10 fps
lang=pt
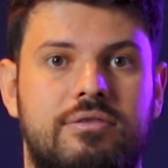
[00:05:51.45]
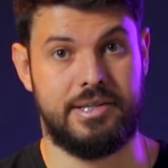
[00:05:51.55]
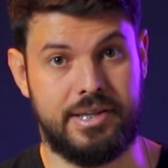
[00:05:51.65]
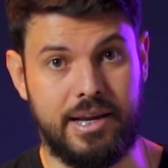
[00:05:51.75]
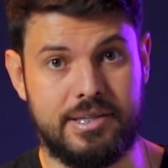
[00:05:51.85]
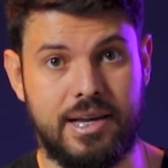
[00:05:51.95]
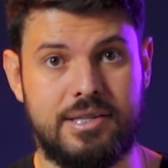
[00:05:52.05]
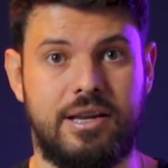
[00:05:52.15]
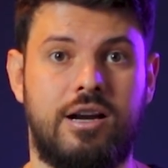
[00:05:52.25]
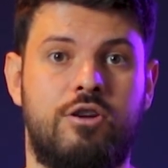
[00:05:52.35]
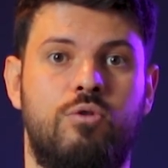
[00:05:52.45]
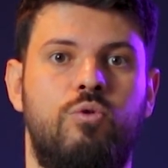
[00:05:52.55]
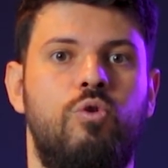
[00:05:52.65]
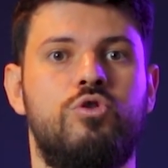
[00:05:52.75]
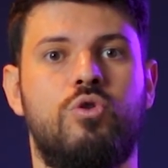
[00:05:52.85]
Sem esquecer que
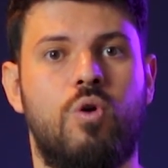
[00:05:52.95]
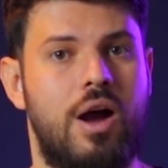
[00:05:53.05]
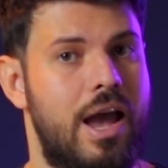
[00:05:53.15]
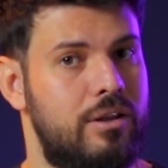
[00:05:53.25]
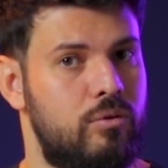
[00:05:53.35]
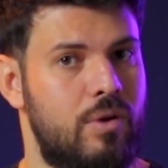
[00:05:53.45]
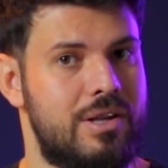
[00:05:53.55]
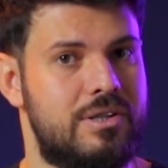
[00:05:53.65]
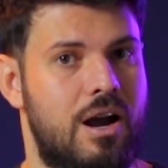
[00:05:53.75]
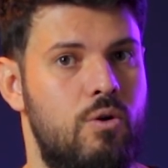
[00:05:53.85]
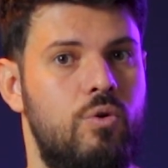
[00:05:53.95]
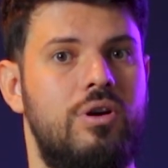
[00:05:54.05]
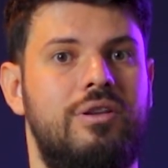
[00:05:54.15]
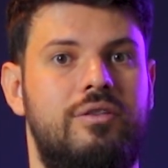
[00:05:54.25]
o uso correto do SKU